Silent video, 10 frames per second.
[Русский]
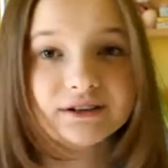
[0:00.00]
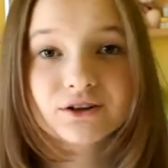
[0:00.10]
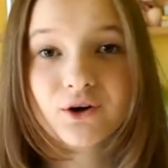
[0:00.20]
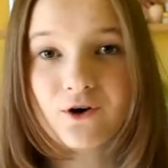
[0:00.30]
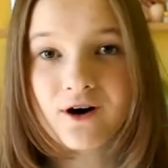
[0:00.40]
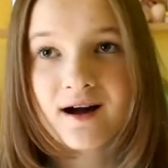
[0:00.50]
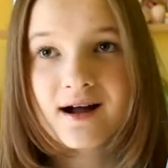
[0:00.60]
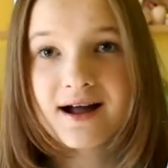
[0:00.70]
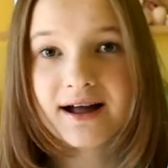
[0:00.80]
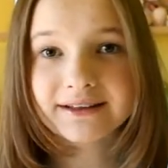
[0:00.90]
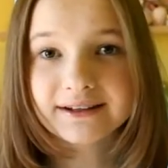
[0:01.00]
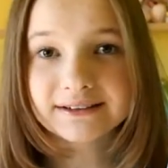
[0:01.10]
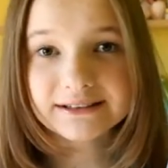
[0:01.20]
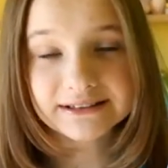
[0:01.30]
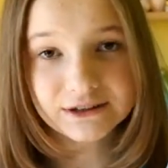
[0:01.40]
но эта
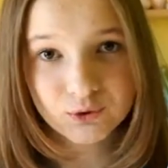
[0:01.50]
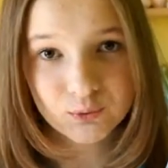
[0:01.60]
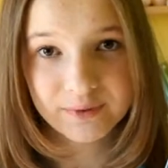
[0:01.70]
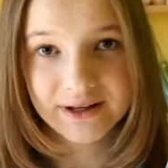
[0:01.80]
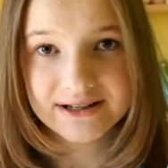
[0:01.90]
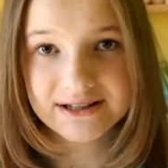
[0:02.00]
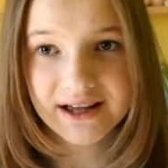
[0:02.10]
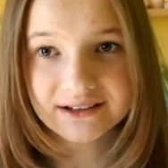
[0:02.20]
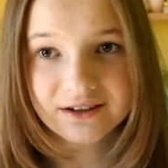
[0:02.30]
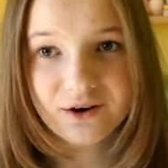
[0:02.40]
книга у меня оставила